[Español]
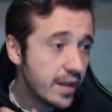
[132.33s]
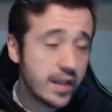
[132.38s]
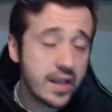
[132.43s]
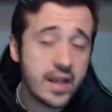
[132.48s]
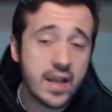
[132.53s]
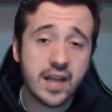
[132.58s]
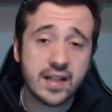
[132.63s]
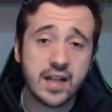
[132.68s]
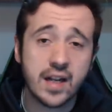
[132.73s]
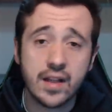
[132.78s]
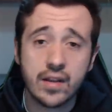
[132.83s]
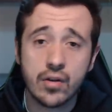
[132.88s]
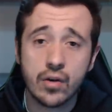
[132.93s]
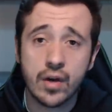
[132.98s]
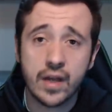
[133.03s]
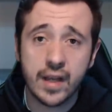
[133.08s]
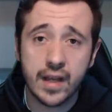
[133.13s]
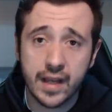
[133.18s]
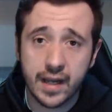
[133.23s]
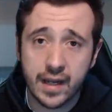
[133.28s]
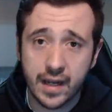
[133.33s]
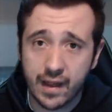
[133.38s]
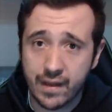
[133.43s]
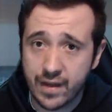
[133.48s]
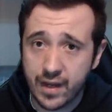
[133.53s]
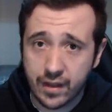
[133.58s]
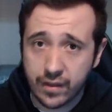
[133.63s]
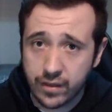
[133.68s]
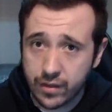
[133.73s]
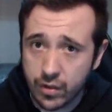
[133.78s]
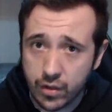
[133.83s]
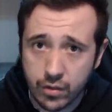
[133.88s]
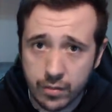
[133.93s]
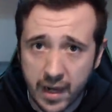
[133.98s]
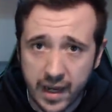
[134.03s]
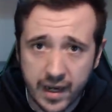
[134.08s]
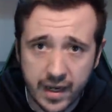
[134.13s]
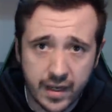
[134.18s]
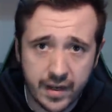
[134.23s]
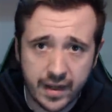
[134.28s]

y ha salido eh, la dirección, ¿vale?